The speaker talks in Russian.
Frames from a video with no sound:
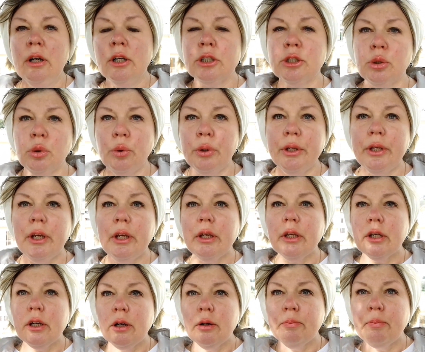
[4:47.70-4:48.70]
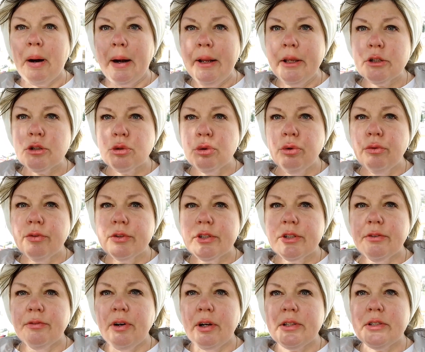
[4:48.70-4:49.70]
что ей полицию
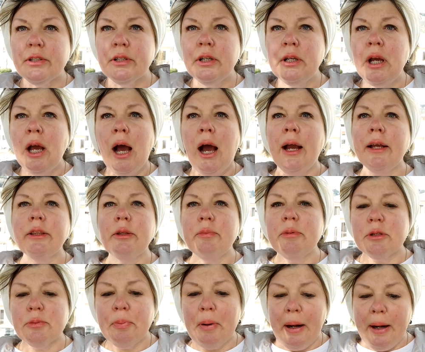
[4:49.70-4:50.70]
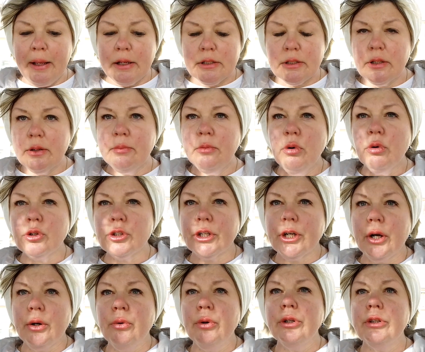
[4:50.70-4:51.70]
вызывать, а это бесполезно, мы уже
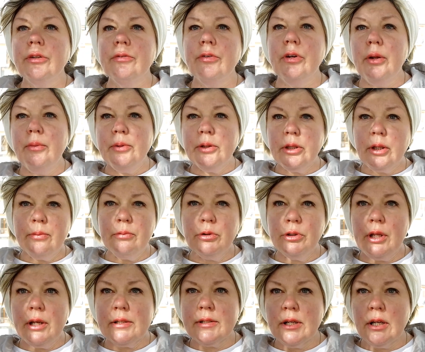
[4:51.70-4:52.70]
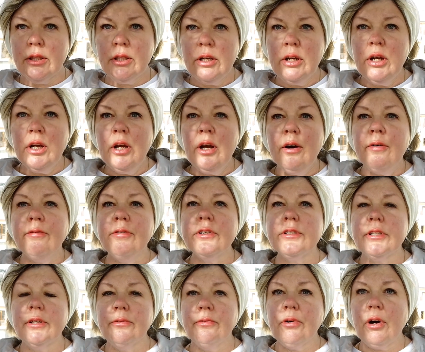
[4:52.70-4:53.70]
какое-то время тому назад
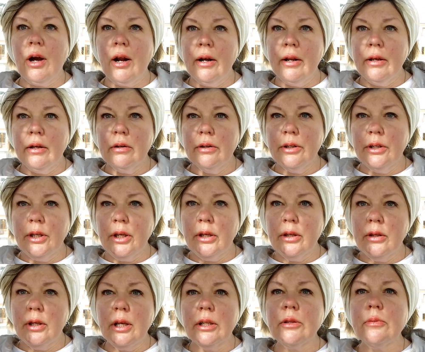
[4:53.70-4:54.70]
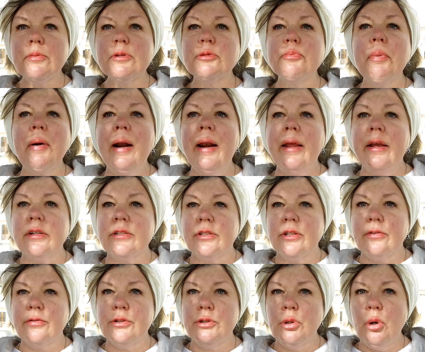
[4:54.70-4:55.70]
вызывали ей. Это
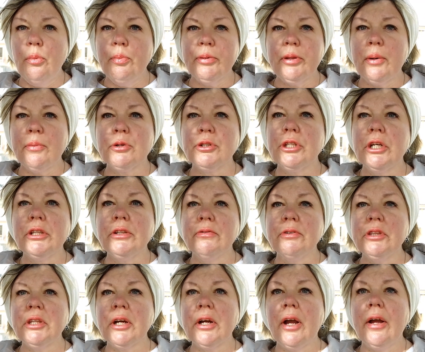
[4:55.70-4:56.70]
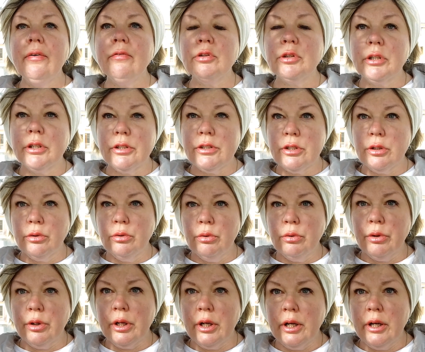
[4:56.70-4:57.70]
бесполезно все, потому что это вот такая вот
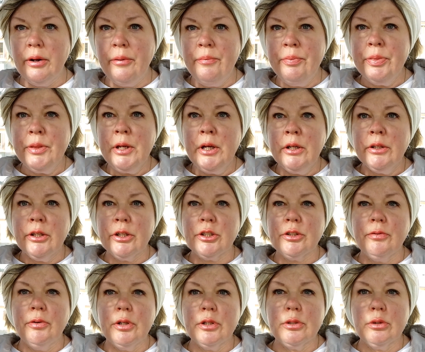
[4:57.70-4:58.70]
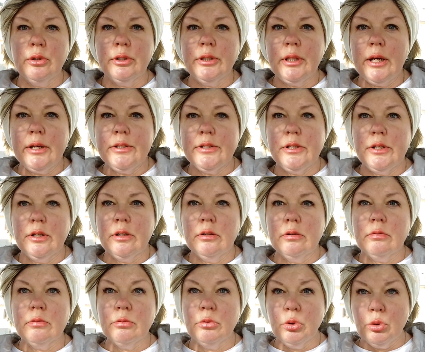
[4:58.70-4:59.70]
категория. Значит, в результате
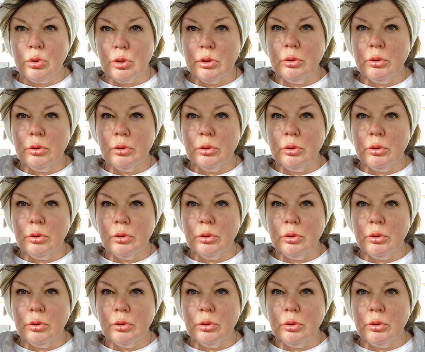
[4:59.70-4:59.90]
тот,